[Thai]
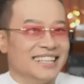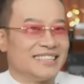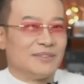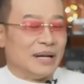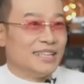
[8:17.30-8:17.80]
ส
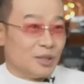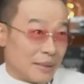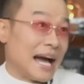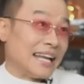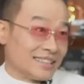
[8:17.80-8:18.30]
มัยนี้ถึง
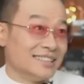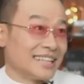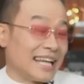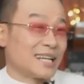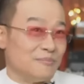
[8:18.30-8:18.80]
แม้อ่านหนังสือกั
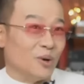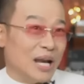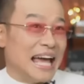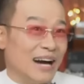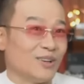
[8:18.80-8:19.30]
นได้เกือบหมด
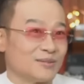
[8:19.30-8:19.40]
แล้ว